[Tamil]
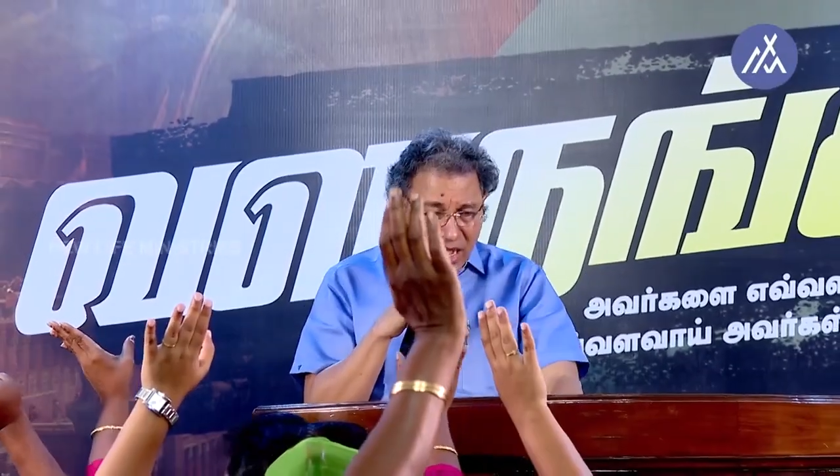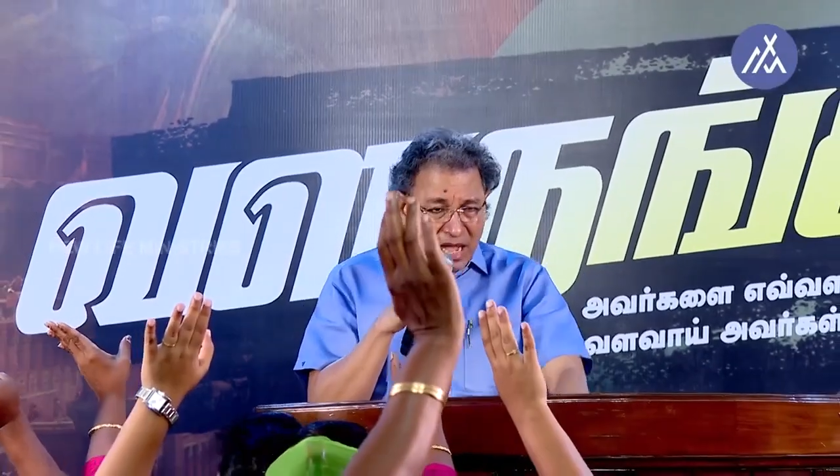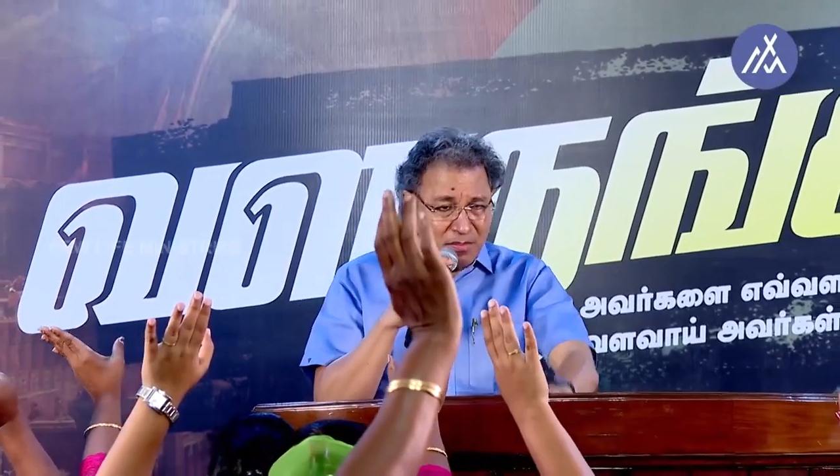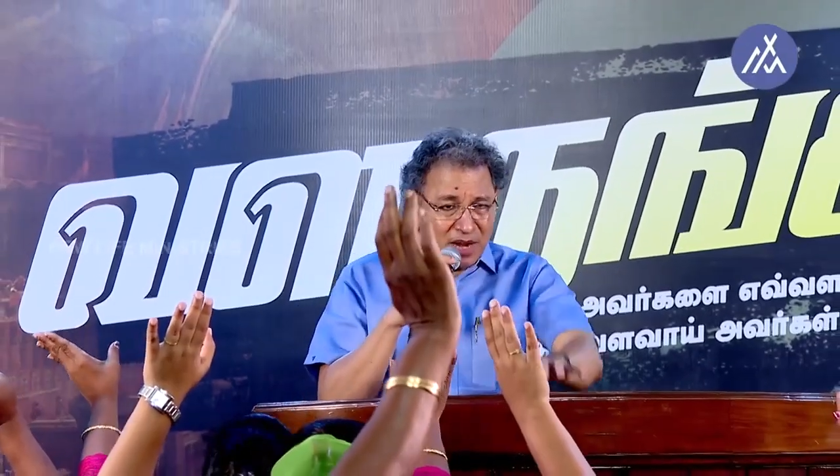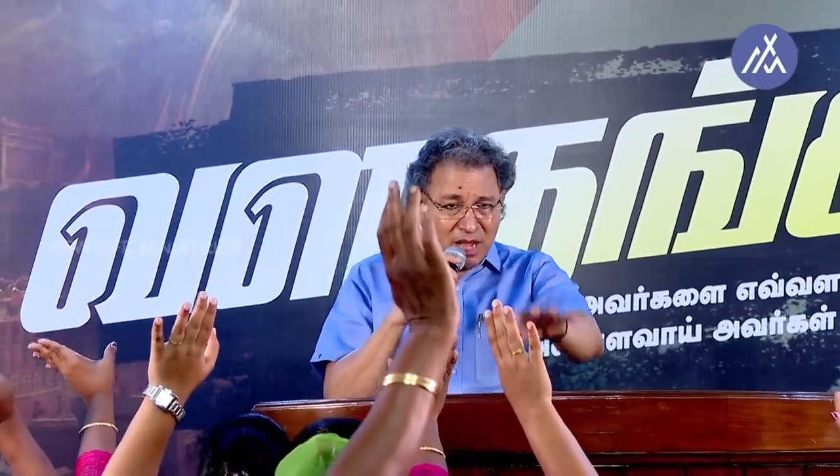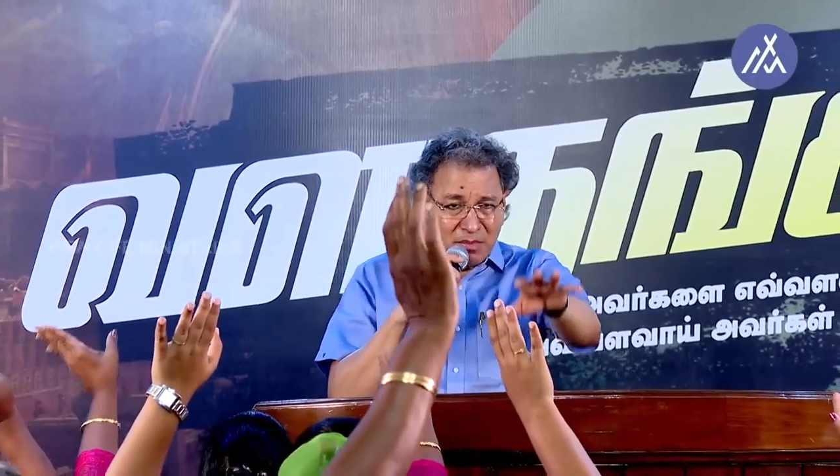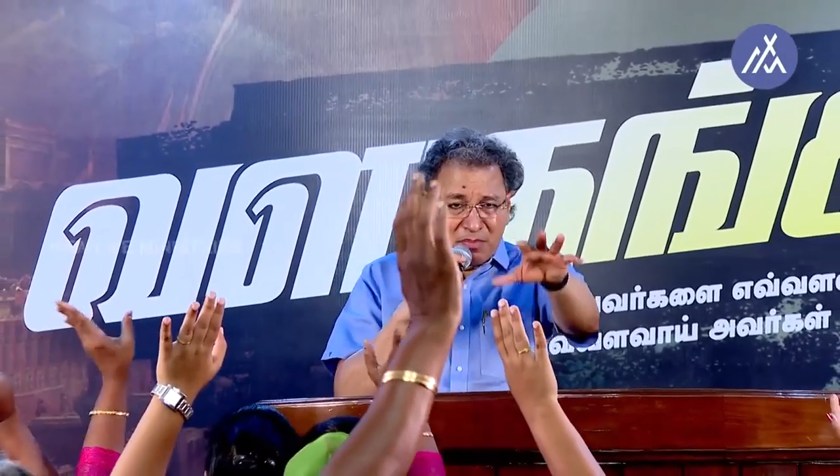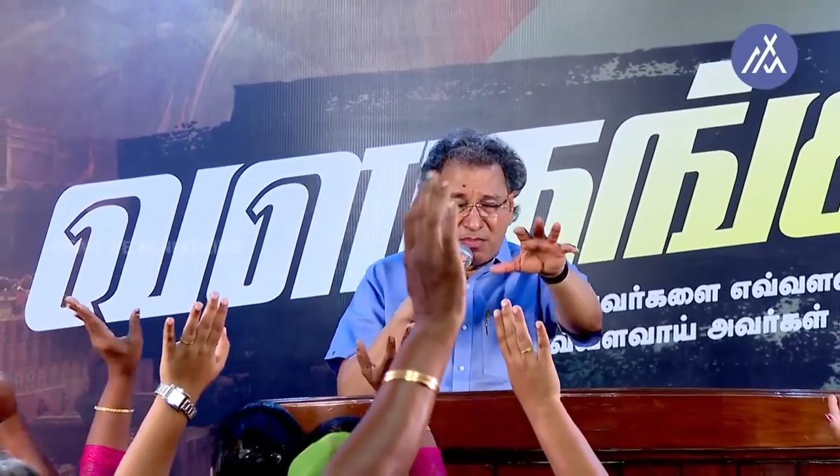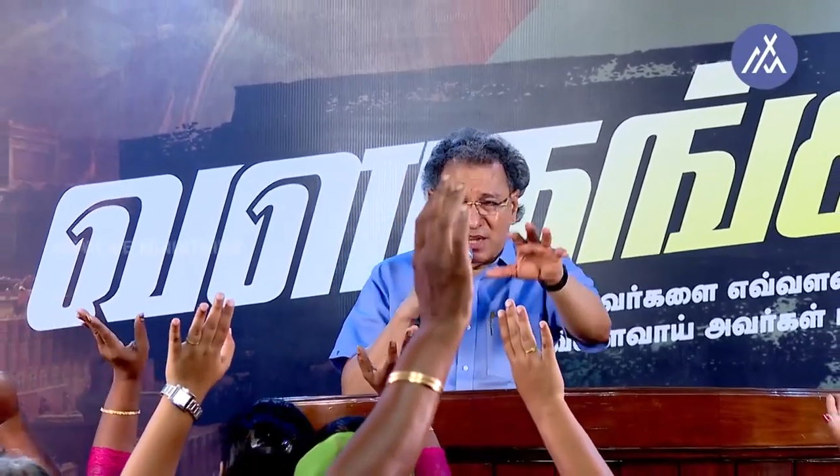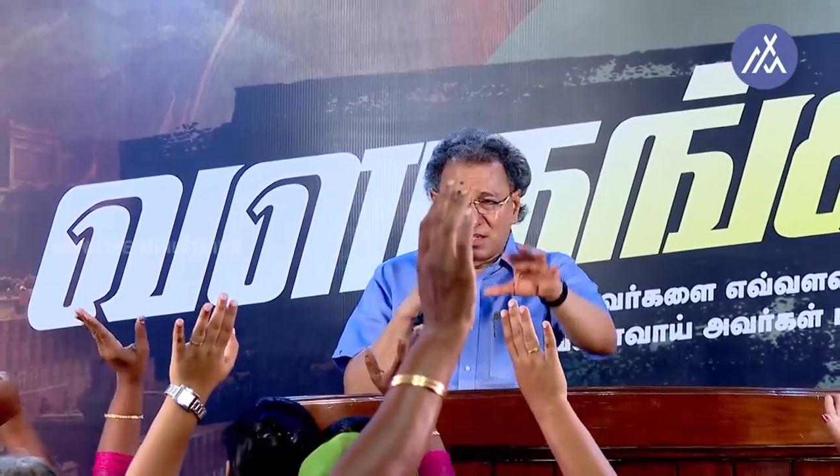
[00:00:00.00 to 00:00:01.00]
ஆப்ரஹாமை
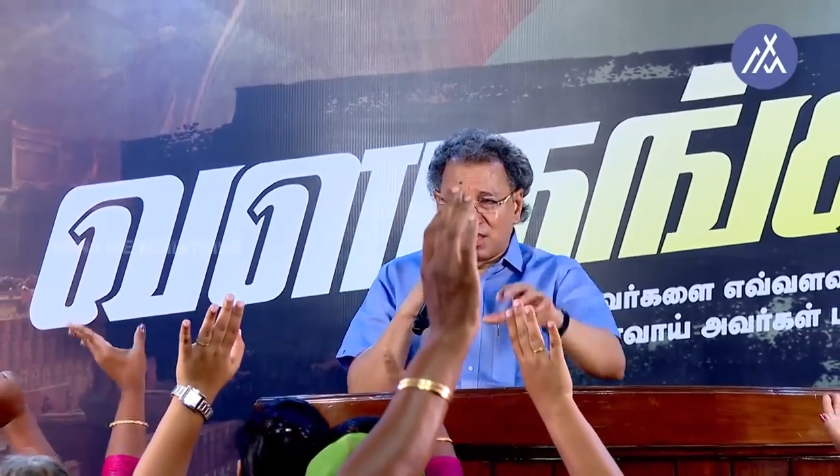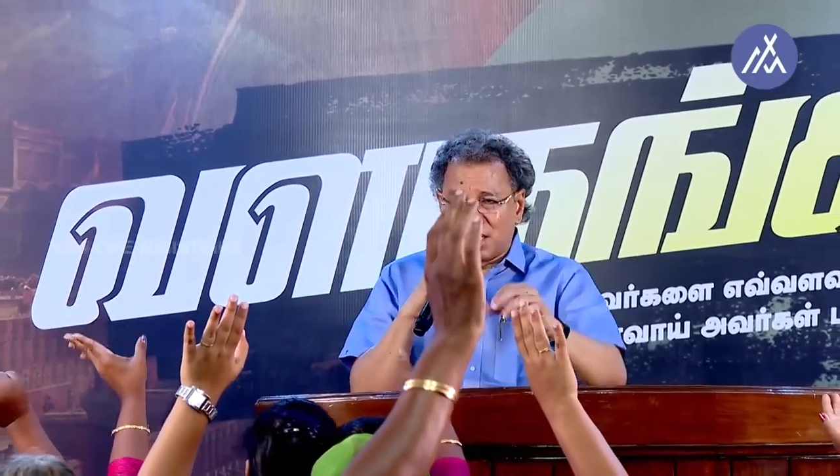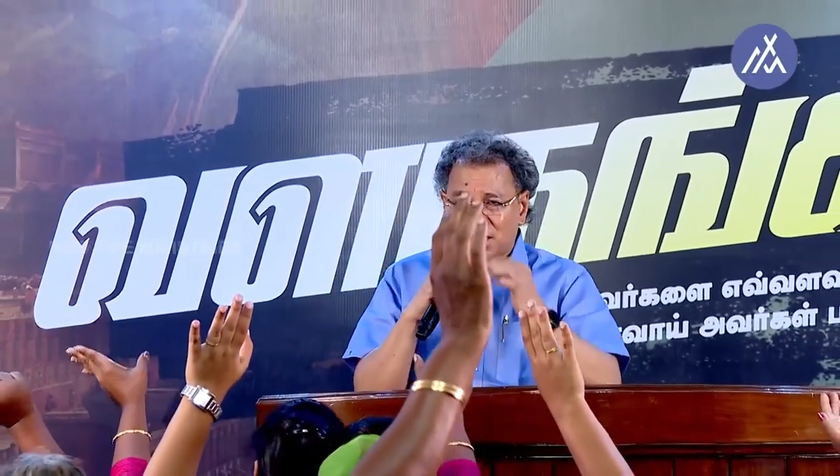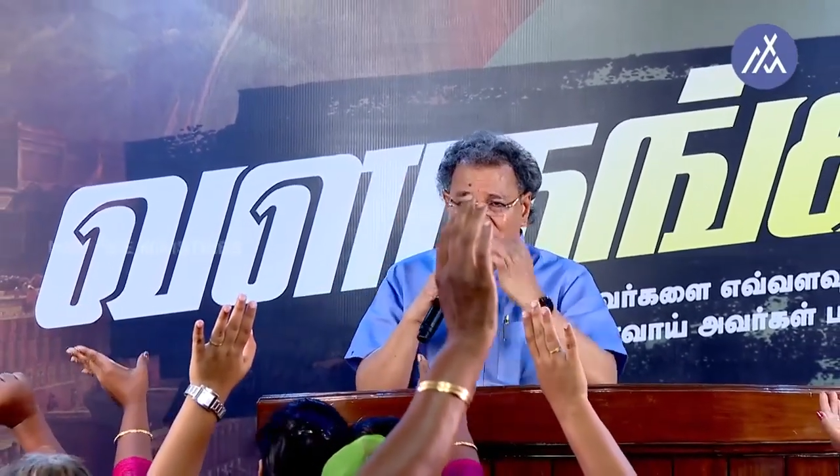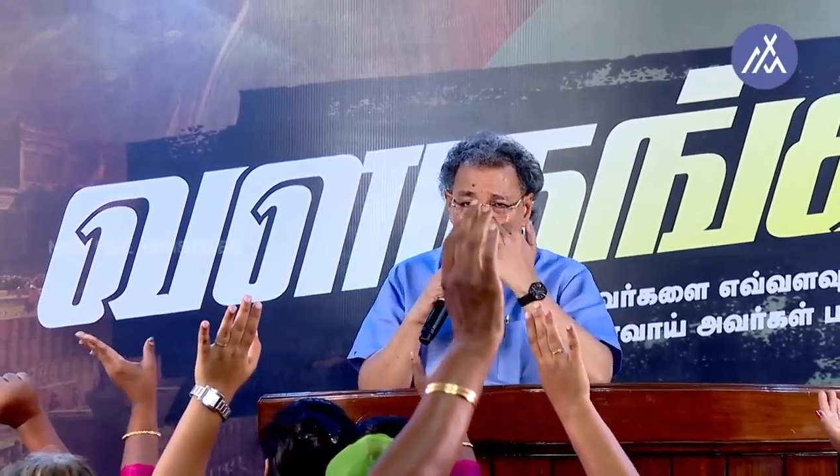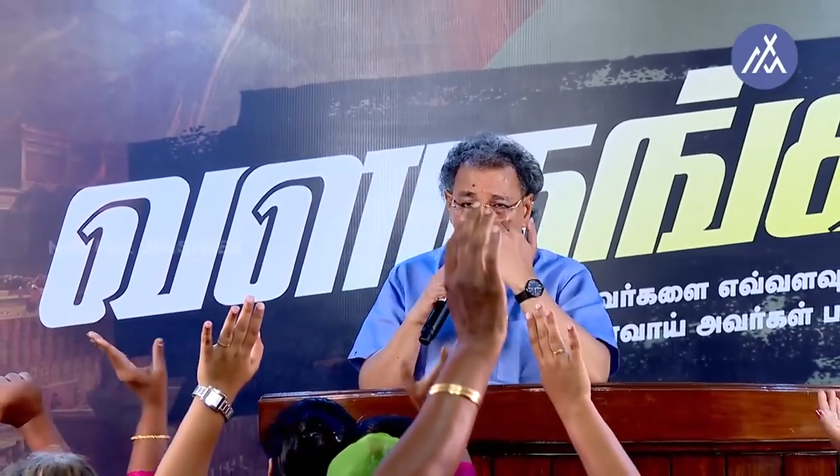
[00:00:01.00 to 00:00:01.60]
பார்த்து கர்த்தர்